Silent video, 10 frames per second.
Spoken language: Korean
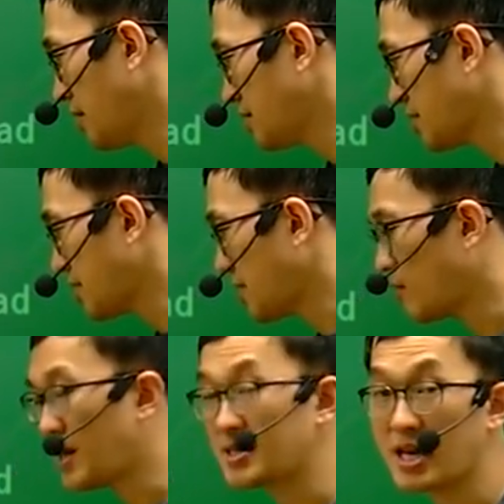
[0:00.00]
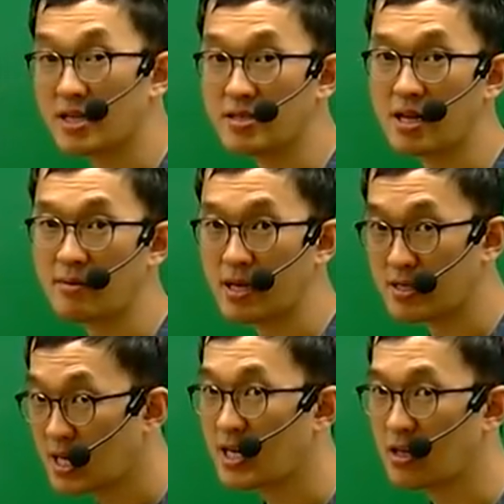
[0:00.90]
세상과 자기 삶의
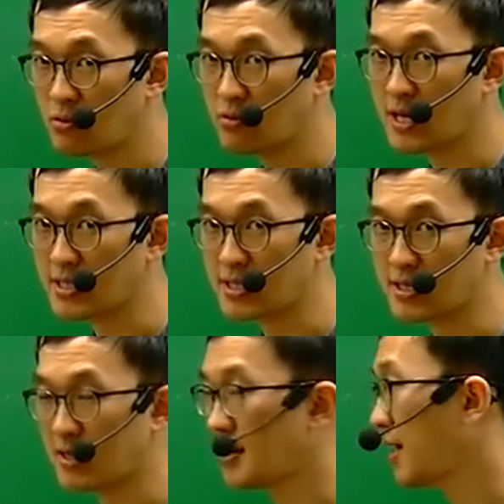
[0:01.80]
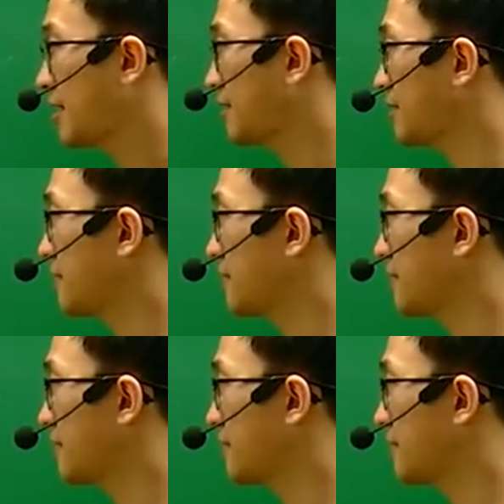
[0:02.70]
사랑도 가지게 된다.